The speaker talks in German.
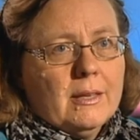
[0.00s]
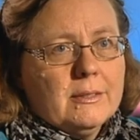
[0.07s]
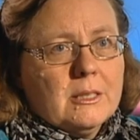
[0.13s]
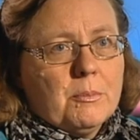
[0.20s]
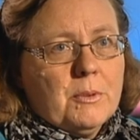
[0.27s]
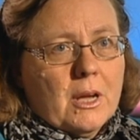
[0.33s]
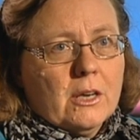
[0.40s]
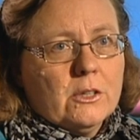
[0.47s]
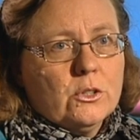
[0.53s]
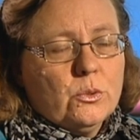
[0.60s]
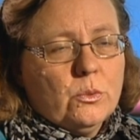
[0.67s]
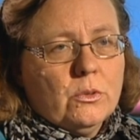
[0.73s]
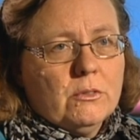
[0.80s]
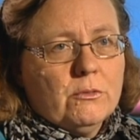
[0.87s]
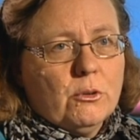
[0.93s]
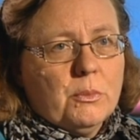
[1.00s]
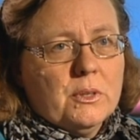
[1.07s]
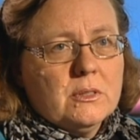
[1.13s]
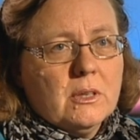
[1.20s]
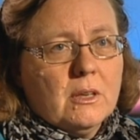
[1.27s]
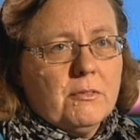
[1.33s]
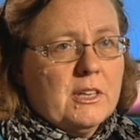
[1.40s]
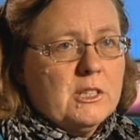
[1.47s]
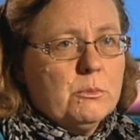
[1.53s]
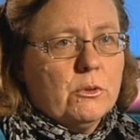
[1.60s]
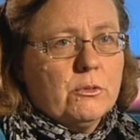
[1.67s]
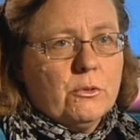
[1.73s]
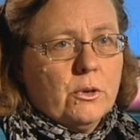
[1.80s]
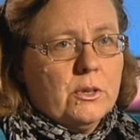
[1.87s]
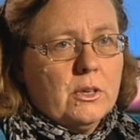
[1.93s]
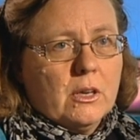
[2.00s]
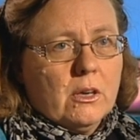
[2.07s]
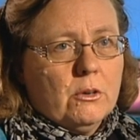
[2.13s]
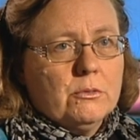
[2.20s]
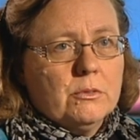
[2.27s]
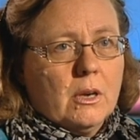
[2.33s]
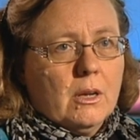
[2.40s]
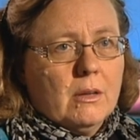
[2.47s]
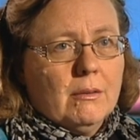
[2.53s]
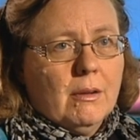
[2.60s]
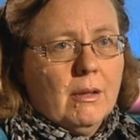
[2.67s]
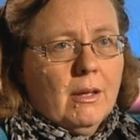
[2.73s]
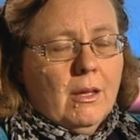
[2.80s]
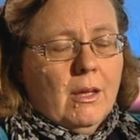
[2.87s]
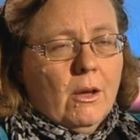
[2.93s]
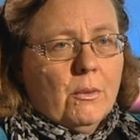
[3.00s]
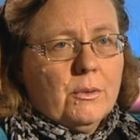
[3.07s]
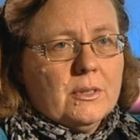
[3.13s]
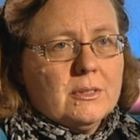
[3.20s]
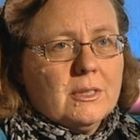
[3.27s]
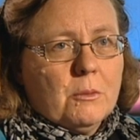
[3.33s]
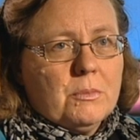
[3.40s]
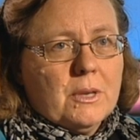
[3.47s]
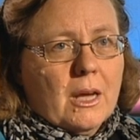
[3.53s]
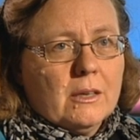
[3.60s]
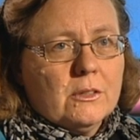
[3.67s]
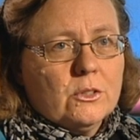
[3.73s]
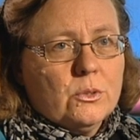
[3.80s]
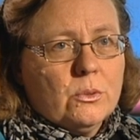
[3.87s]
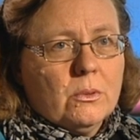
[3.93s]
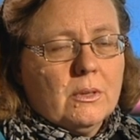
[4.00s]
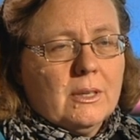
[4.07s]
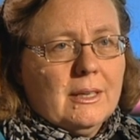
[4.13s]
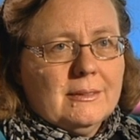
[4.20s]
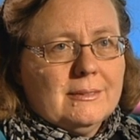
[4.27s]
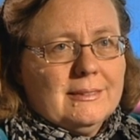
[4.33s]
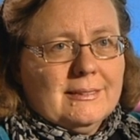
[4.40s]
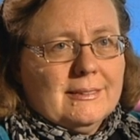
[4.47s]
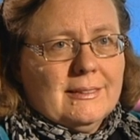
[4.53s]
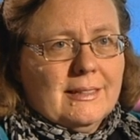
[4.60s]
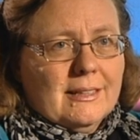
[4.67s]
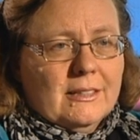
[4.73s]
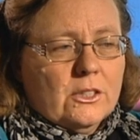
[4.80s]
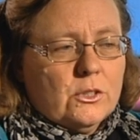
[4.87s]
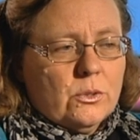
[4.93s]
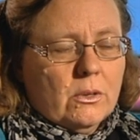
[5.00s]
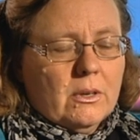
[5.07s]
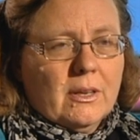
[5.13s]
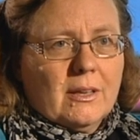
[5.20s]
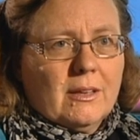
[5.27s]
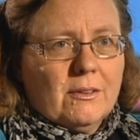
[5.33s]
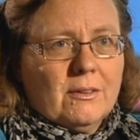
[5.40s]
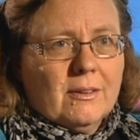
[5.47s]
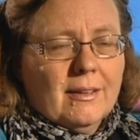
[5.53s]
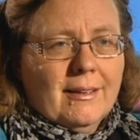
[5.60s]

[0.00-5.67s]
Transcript: Es gibt ja Agenturen, wo man sich Facebook-Freunde kaufen kann. Und es gibt Agenturen, ja, natürlich.